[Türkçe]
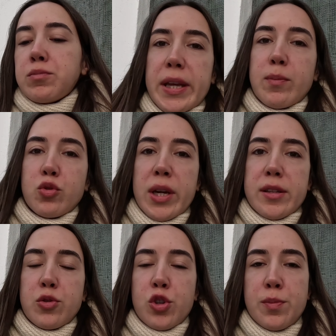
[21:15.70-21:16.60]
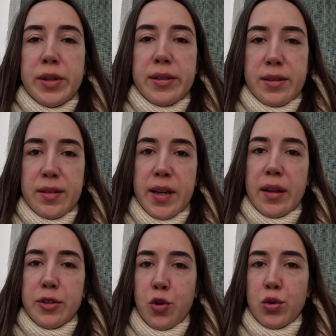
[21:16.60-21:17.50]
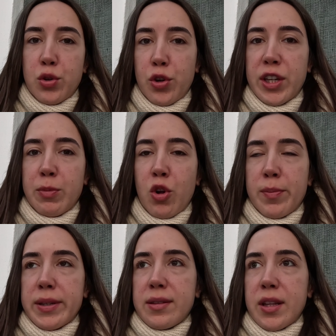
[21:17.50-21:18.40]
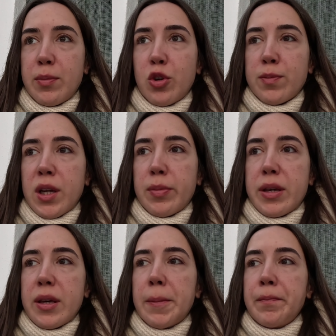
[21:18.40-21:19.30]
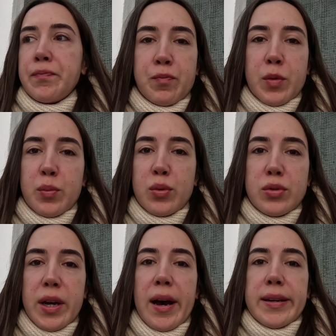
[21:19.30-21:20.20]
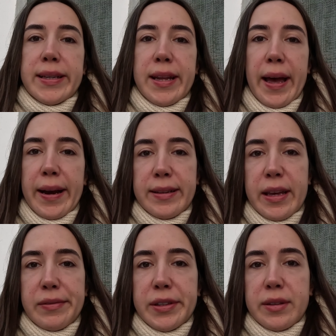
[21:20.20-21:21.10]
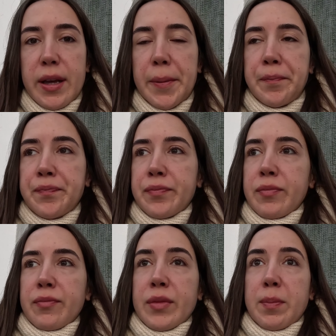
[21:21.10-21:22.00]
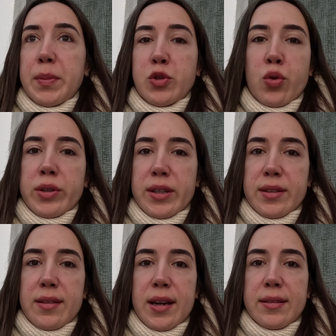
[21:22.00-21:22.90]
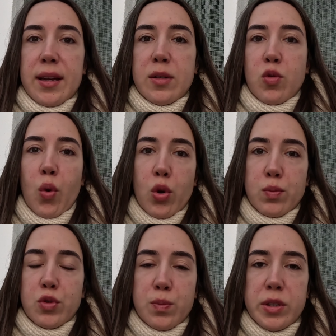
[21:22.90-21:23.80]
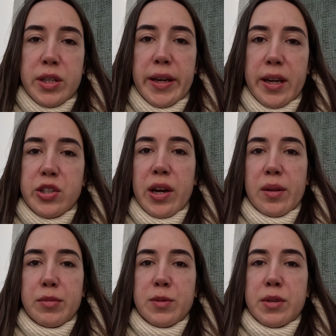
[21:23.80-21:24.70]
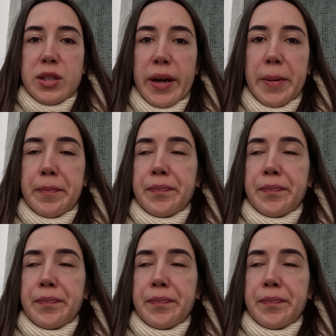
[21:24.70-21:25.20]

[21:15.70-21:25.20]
Yani bunu anlatıyorum diye Hristiyanlığı kötülüyor gibi olmak istemiyorum tabii ki. Bu tarihin her devrinde birçok ırkta zaten olmuş bir şey, yaşanmış bir şey.